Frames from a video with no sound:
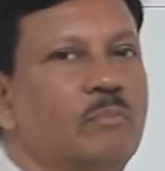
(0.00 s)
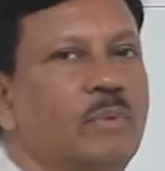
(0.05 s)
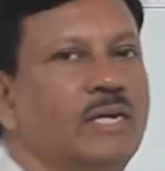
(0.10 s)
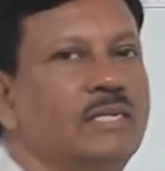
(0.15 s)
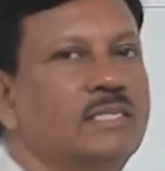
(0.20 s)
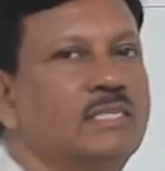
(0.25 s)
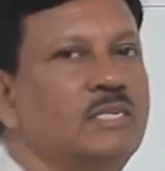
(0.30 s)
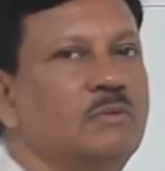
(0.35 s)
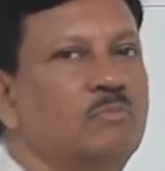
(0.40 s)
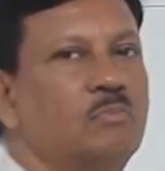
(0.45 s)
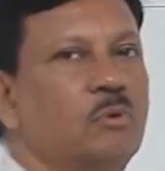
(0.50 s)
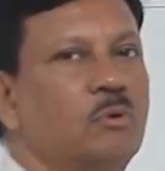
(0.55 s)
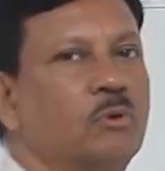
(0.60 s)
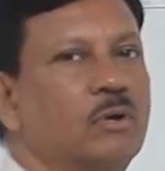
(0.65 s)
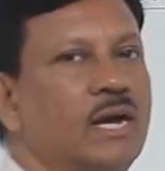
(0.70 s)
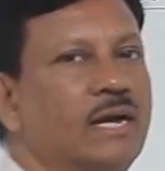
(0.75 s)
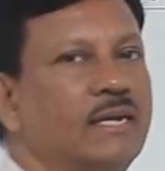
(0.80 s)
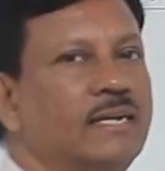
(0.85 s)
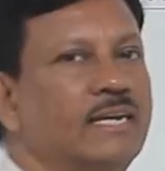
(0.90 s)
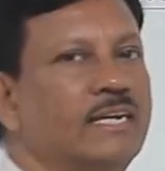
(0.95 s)

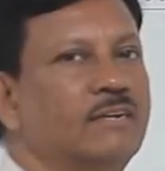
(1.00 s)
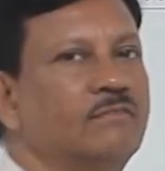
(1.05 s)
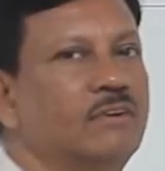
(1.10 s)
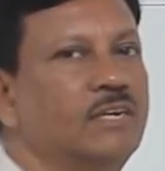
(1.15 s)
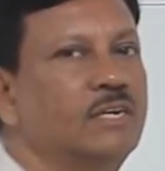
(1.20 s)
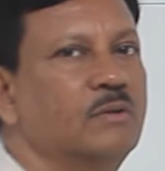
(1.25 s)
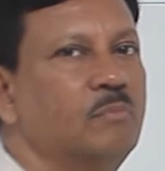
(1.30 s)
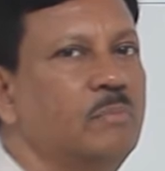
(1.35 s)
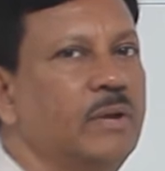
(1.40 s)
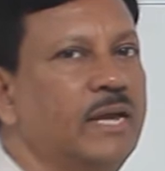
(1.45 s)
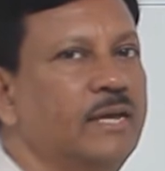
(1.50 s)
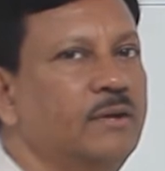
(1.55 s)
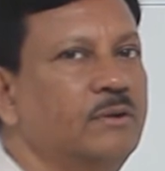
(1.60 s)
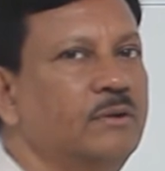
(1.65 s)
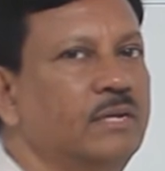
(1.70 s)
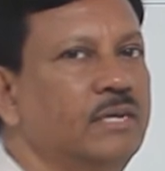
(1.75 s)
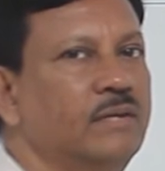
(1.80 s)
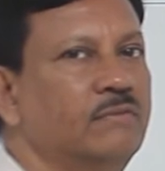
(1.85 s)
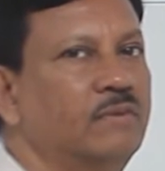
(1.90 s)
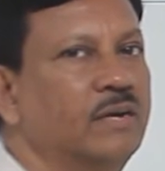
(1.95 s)
పెలిసిపోడా అనేటువంటి పేరు
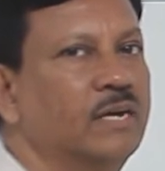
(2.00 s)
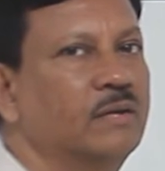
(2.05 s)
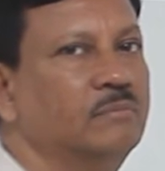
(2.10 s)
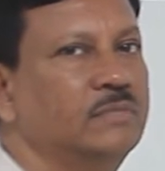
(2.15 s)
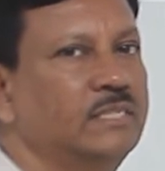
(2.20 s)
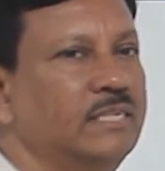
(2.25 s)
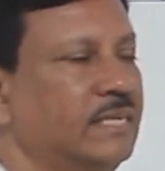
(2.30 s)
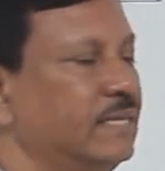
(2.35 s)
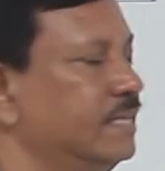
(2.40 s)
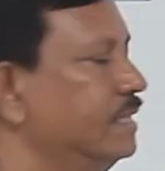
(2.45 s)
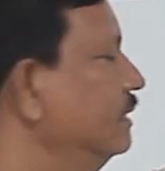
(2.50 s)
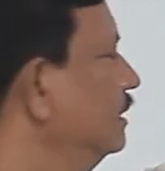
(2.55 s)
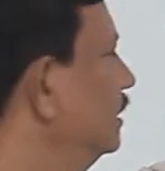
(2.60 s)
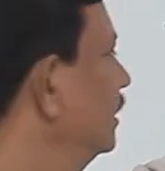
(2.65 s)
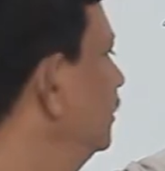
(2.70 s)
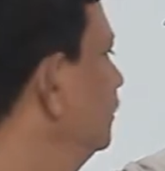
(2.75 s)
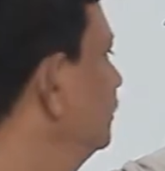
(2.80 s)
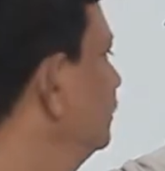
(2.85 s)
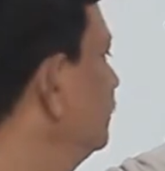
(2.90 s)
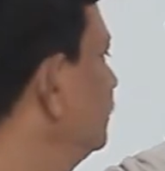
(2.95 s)
ఇవ్వడం
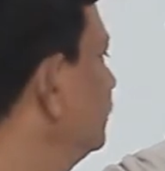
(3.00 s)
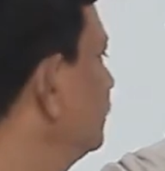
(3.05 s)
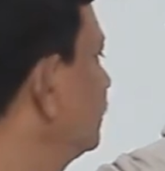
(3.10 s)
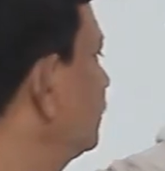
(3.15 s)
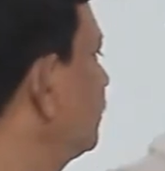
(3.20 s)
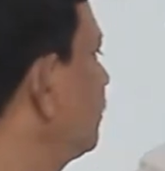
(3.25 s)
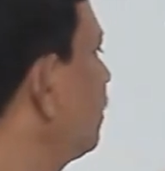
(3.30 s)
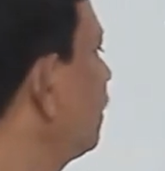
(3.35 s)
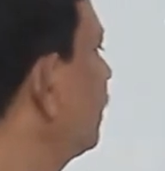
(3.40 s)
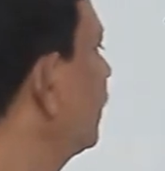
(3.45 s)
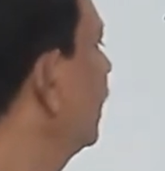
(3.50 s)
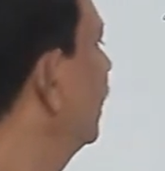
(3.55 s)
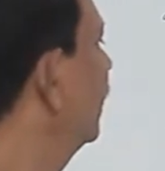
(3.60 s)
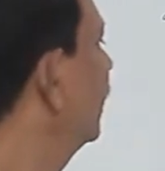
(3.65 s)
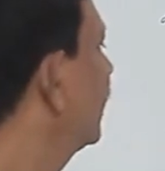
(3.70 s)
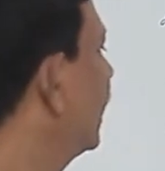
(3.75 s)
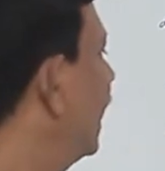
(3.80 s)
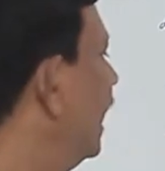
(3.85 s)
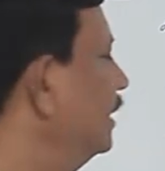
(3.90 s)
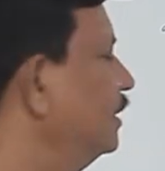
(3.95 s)
జరిగింది
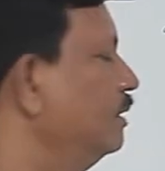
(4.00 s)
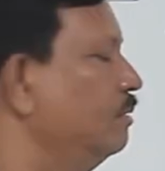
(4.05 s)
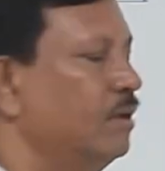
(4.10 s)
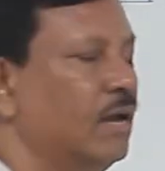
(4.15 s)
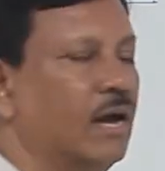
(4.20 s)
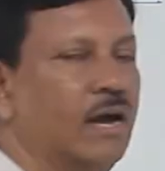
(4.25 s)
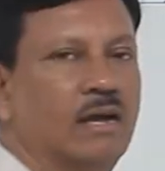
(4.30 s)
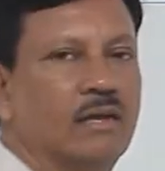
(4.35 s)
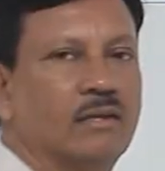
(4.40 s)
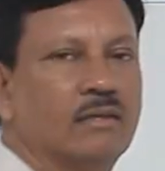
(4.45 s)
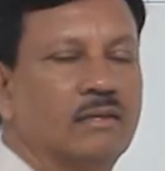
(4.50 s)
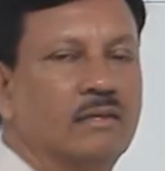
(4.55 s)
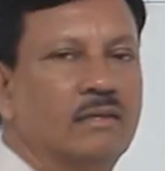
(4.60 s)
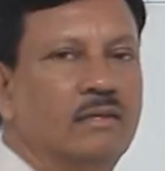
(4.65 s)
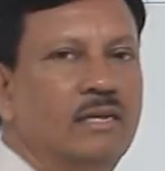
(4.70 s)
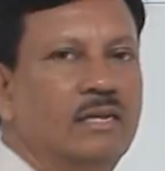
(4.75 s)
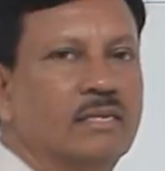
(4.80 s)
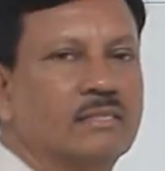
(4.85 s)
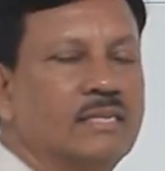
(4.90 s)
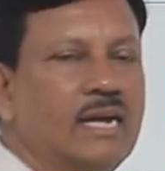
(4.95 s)
రాడ్యులా
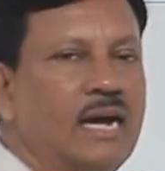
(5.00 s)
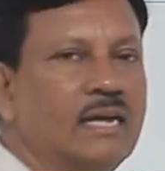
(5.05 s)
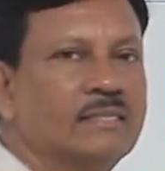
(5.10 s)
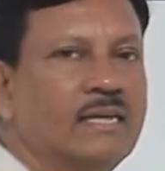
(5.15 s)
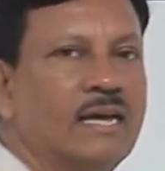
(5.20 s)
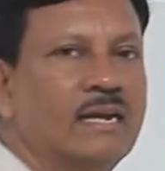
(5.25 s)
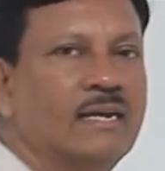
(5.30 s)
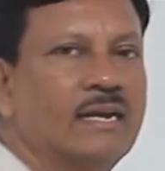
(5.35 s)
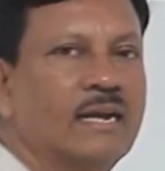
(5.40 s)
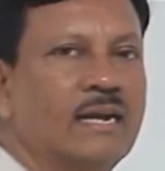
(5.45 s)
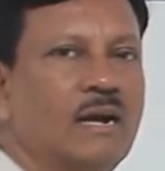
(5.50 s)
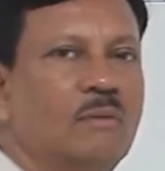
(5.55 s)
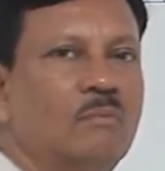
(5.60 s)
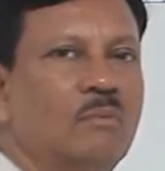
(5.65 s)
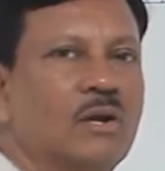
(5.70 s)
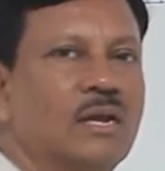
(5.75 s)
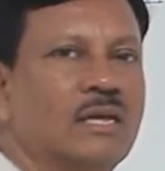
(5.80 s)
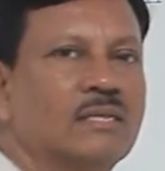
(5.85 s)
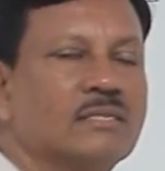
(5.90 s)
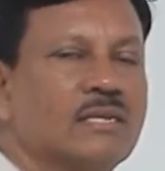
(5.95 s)
సాధారణంగా
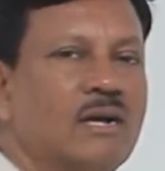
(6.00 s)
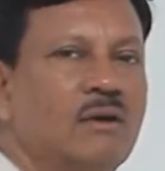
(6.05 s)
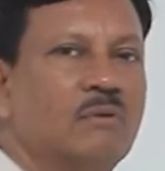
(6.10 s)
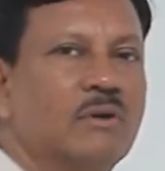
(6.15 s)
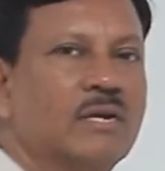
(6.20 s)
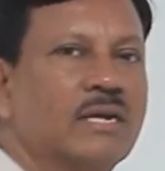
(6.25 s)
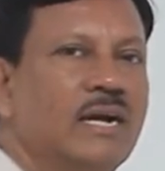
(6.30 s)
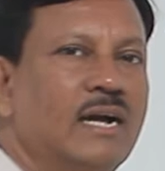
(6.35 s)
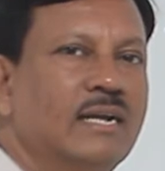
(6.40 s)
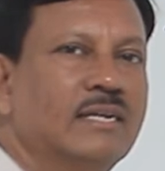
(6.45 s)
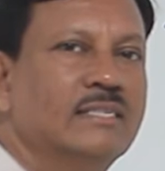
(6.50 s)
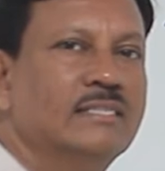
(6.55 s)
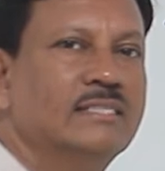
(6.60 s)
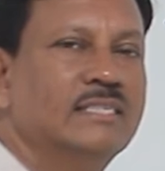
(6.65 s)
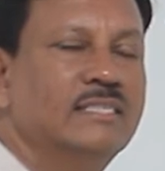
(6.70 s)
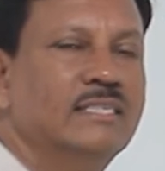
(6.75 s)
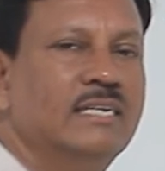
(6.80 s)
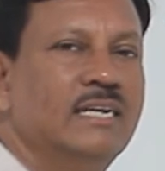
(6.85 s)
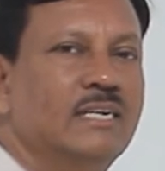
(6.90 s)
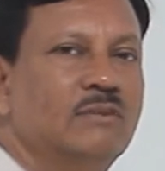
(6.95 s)
మొలాస్కా వర్గానికి
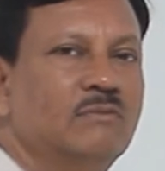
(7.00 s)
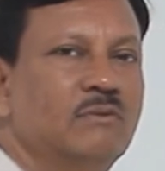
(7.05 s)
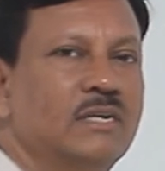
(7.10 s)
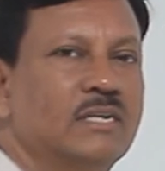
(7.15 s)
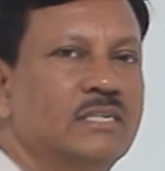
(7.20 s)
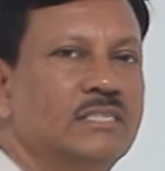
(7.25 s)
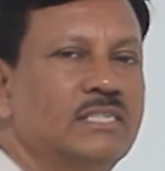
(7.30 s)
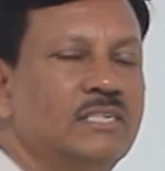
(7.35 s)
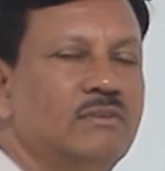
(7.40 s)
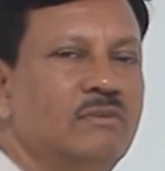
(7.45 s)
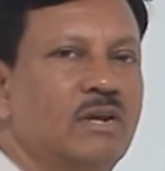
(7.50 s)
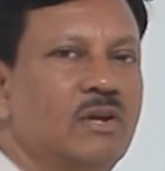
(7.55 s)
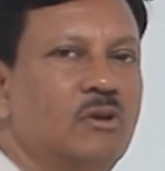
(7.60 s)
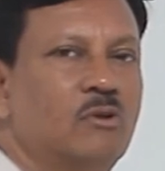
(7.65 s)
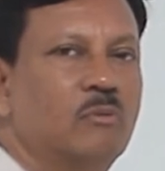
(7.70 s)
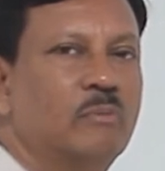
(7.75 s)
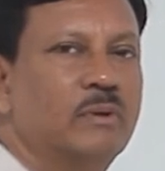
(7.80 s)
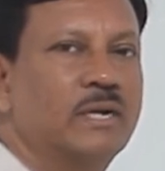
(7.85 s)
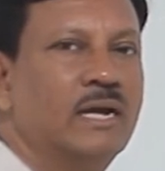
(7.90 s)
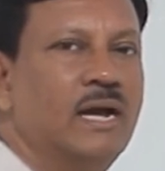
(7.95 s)
చెందినటువంటి జీవుల
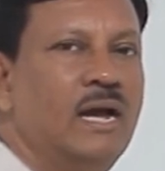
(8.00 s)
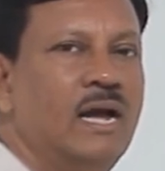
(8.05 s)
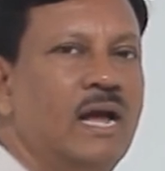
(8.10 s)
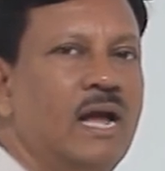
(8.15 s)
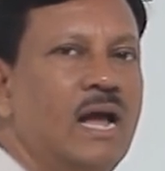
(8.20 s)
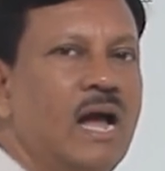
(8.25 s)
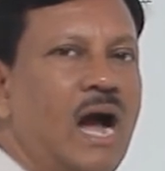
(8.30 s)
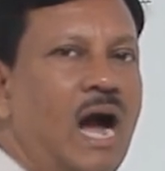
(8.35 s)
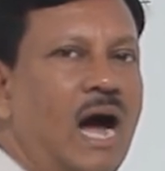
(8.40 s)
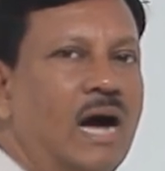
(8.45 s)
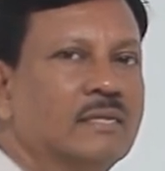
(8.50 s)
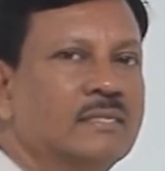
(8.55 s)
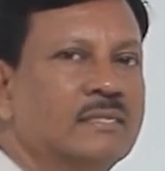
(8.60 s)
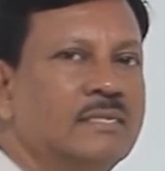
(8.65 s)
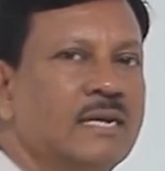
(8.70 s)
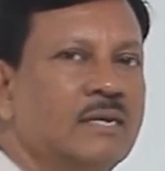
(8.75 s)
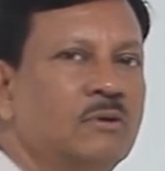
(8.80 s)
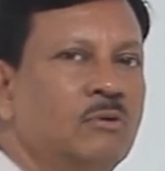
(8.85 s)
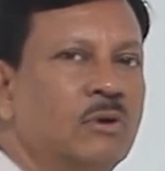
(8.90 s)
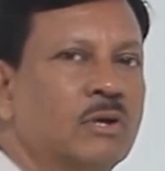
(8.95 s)
లోపల
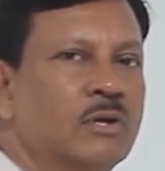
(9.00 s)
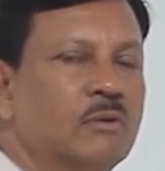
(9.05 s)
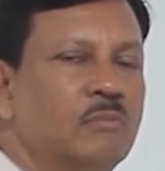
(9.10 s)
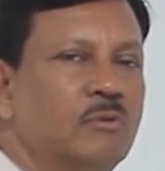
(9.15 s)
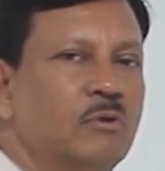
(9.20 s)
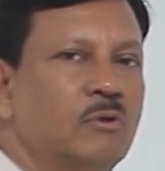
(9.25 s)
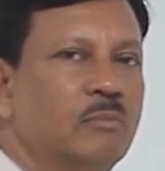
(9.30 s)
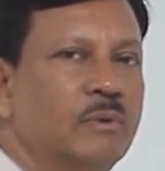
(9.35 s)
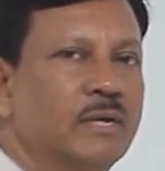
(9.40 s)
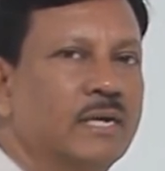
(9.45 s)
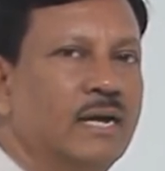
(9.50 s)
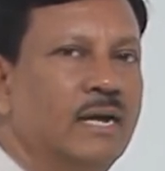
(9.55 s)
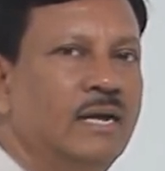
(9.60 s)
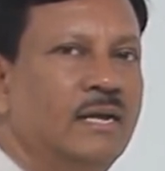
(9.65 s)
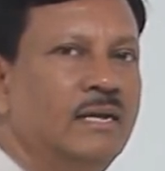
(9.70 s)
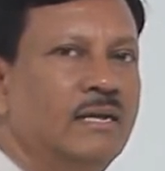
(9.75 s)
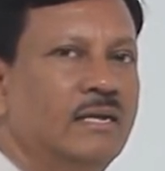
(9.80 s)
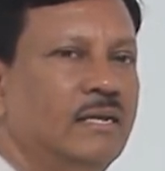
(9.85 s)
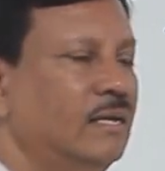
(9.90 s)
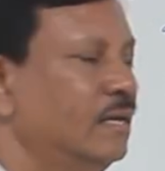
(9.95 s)
ఆస్యకూరం లోపల
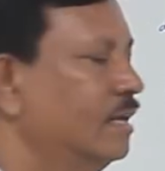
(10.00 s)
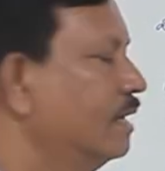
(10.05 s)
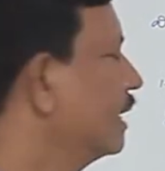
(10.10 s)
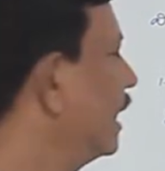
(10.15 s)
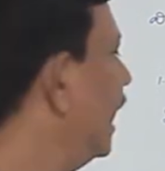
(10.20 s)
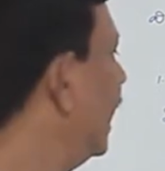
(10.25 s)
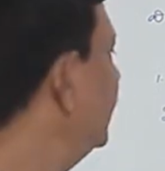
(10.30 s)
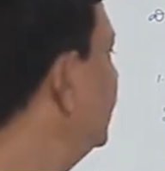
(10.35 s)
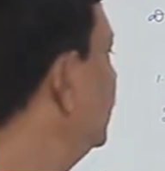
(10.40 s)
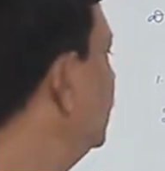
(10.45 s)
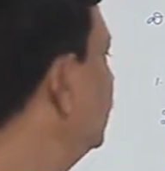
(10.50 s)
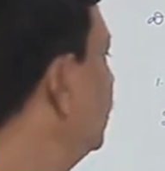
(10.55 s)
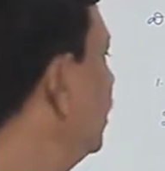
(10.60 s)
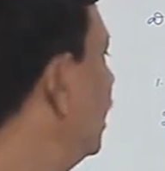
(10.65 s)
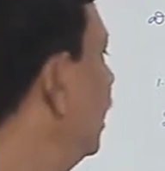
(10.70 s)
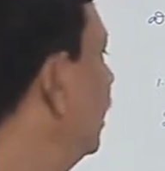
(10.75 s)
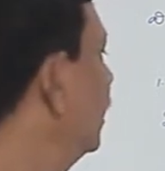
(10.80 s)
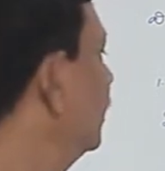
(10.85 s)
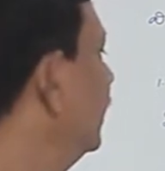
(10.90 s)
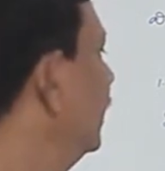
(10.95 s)

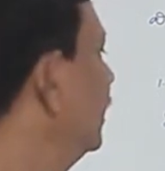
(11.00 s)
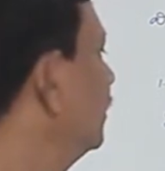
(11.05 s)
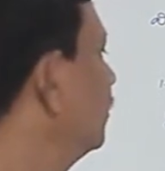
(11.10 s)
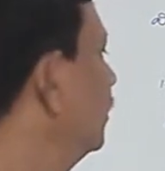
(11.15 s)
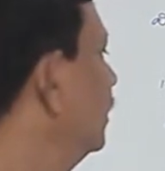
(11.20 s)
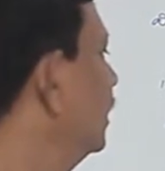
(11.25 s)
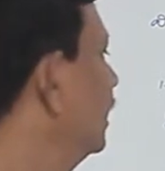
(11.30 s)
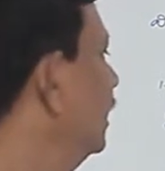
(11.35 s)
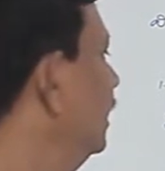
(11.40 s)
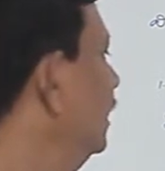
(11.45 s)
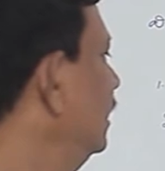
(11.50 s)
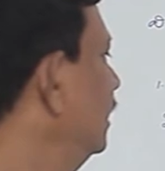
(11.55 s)
ర్యాడ్యులా అనేటువంటి